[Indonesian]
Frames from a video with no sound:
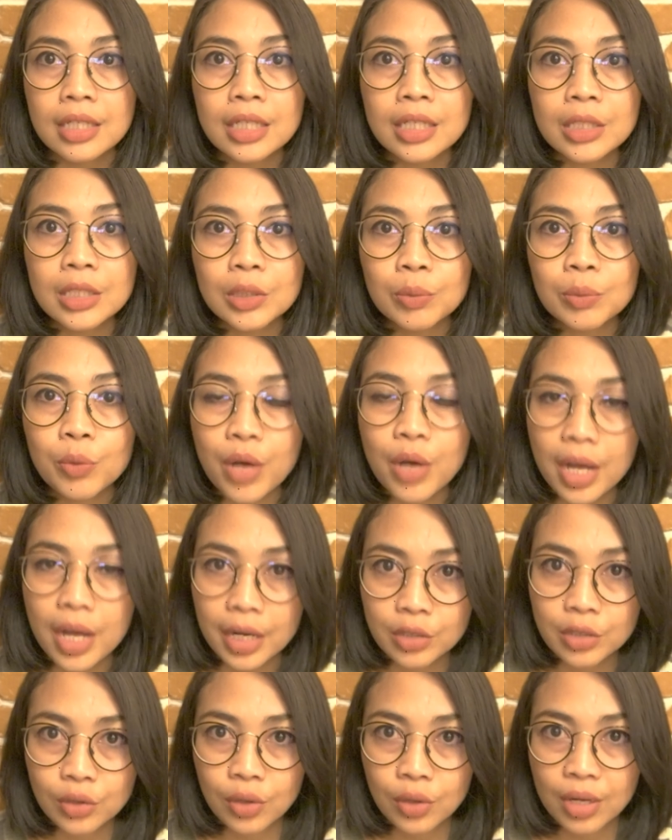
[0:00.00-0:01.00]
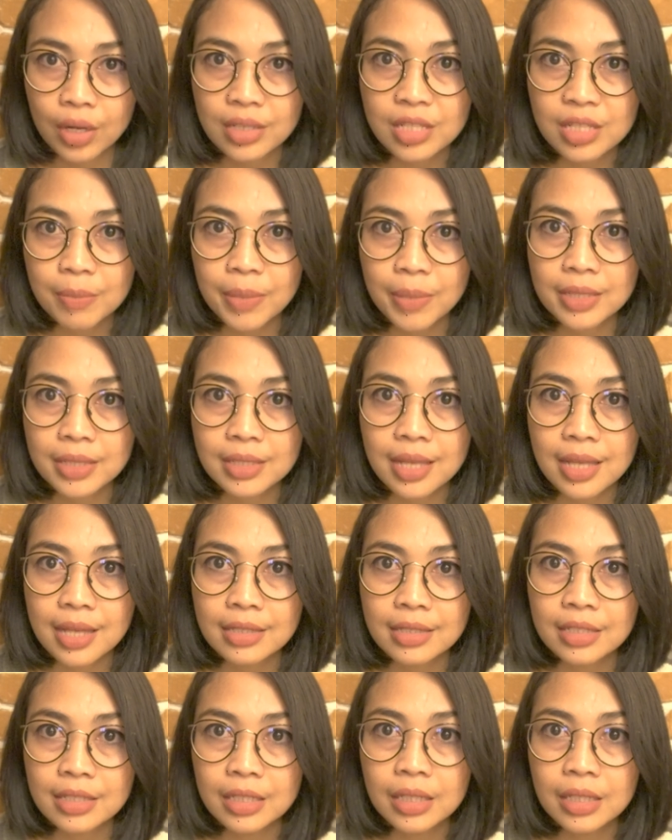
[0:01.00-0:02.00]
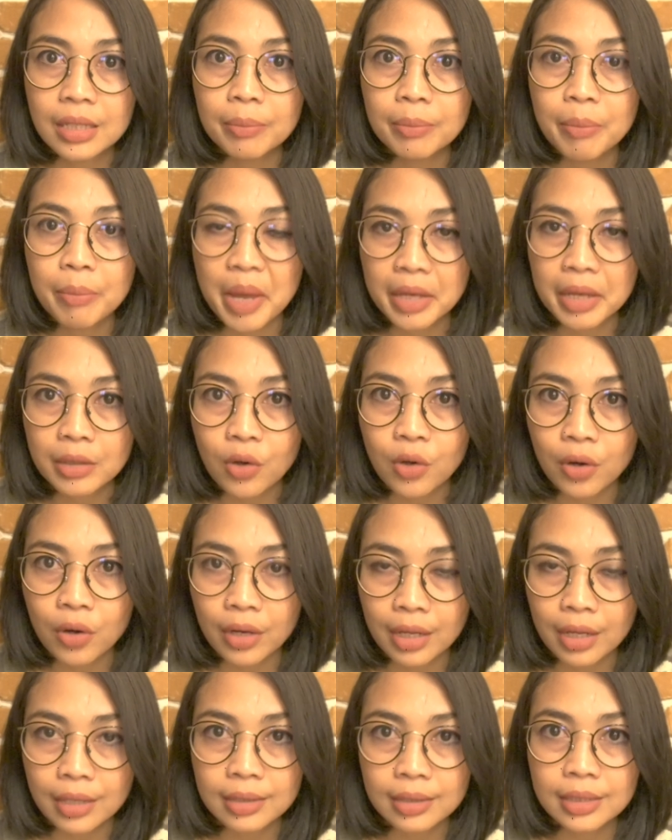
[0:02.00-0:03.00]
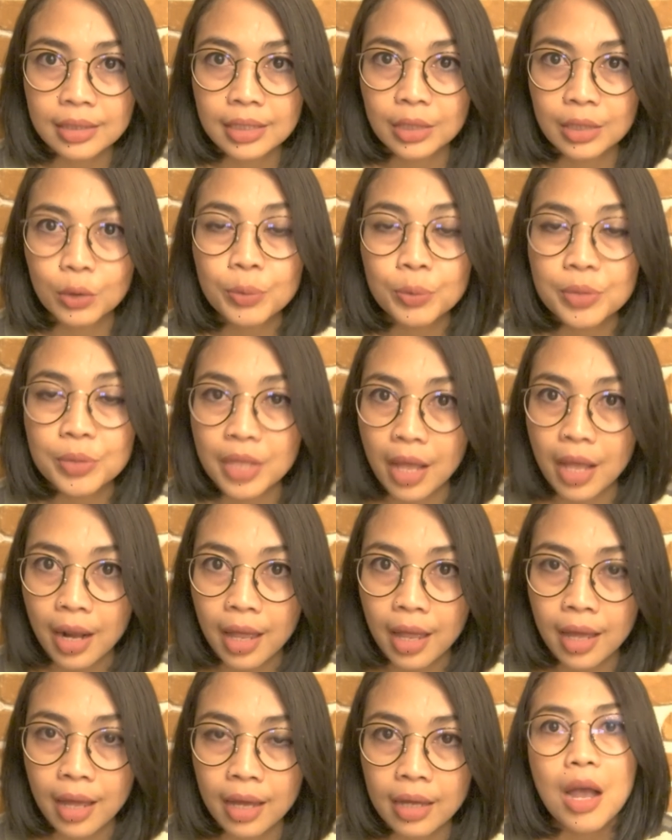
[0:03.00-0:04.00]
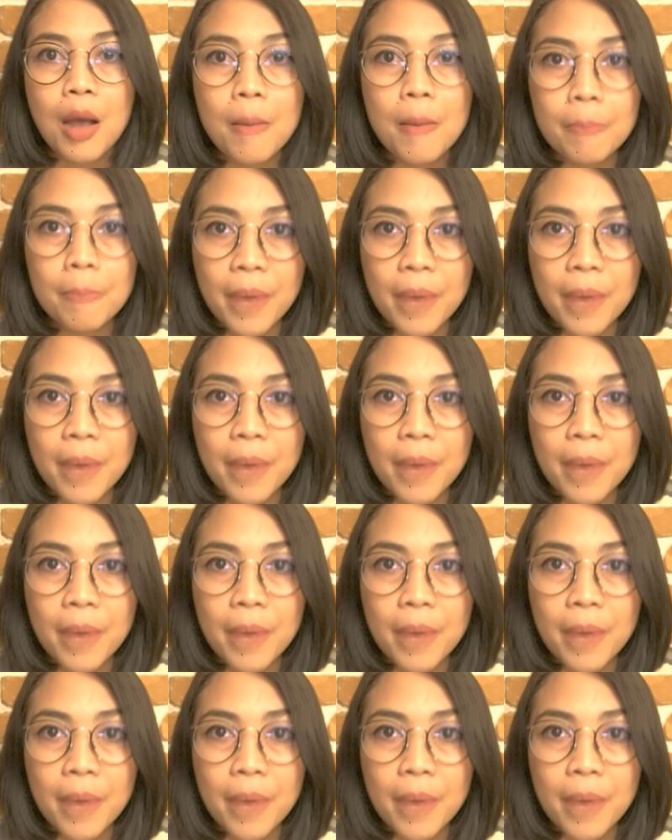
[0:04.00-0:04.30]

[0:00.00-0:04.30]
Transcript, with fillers: di sebuah restoran cepat saji McDonald di Uppsala.